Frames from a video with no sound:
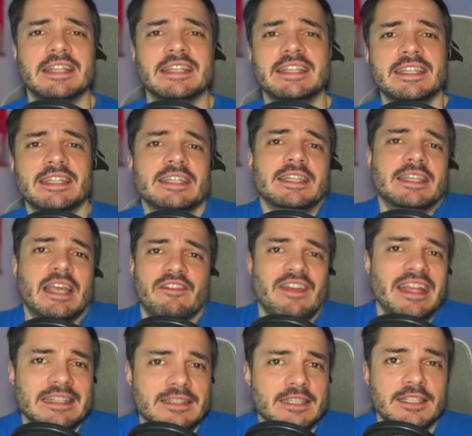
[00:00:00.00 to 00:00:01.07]
gli
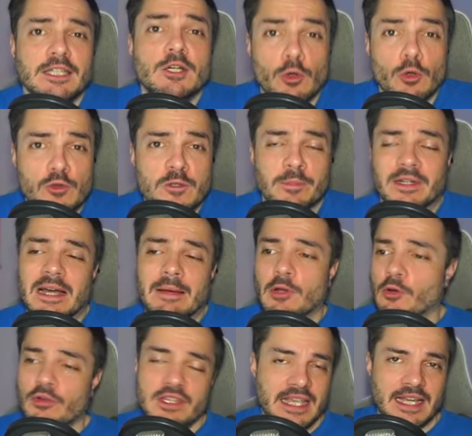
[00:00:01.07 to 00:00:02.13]
eventi di Grusp a
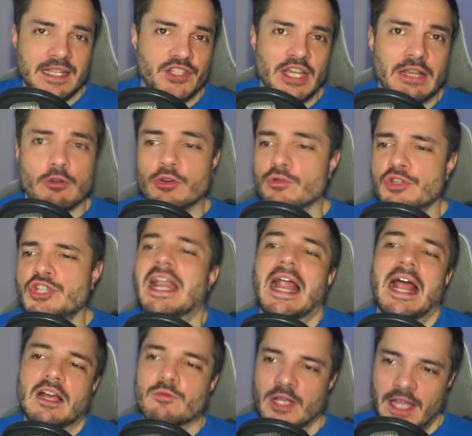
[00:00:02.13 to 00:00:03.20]
Bologna già lo
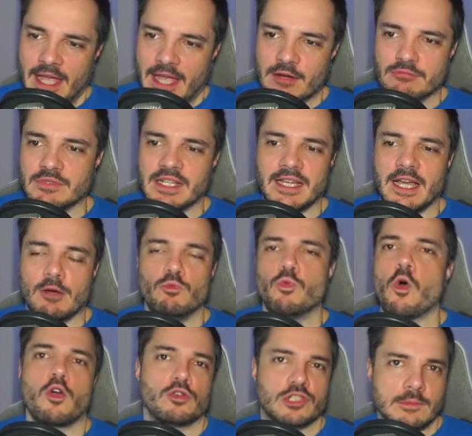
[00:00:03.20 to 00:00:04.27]
conoscerà, comunque è un, è
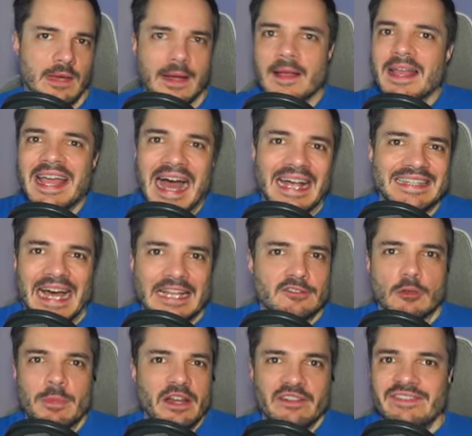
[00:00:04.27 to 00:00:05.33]
un luogo insomma,
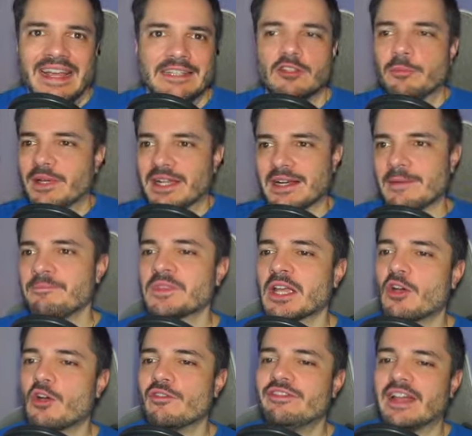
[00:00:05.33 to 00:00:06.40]
adatto, perfetto per
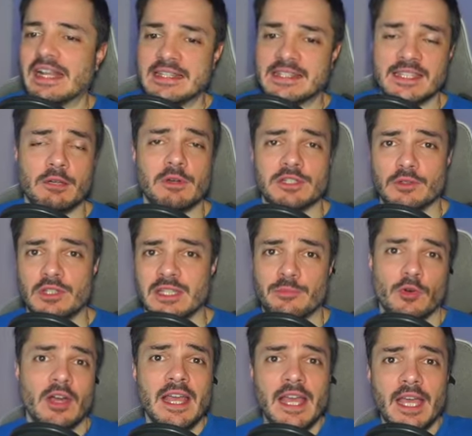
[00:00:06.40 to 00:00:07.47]
conferenze di questo
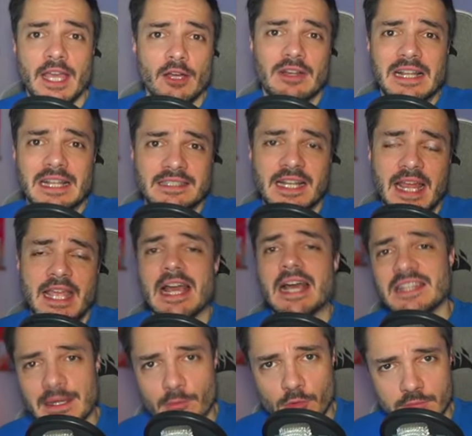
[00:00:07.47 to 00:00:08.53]
tipo. E ora direi
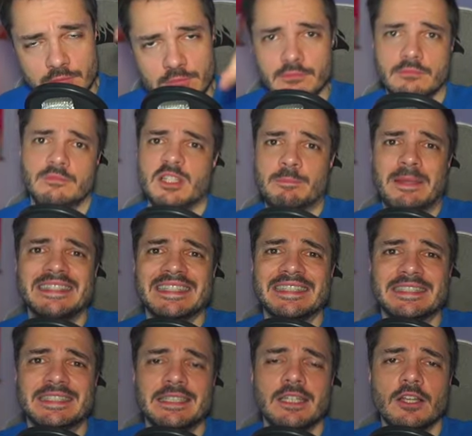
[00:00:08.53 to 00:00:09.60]
andiamo
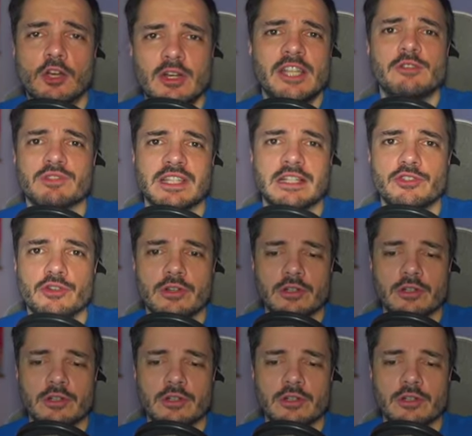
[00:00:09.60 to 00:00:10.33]
spediti con le news del